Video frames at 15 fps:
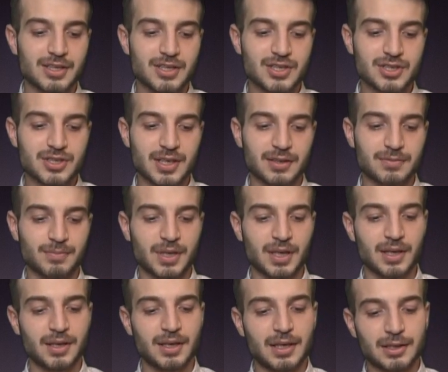
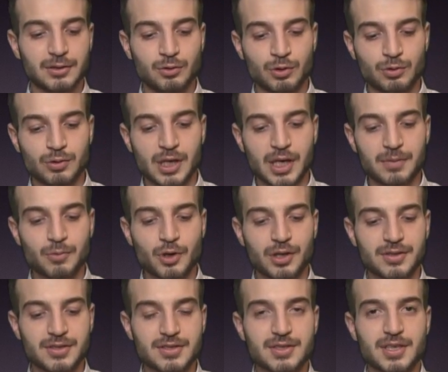işletme, nükleer
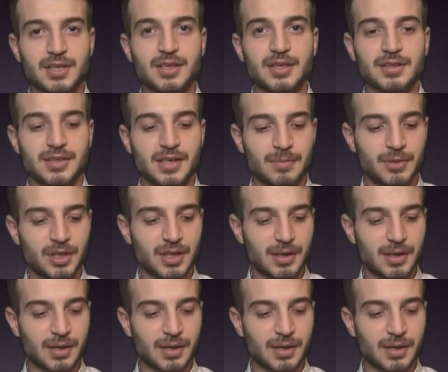mühendislik, gemi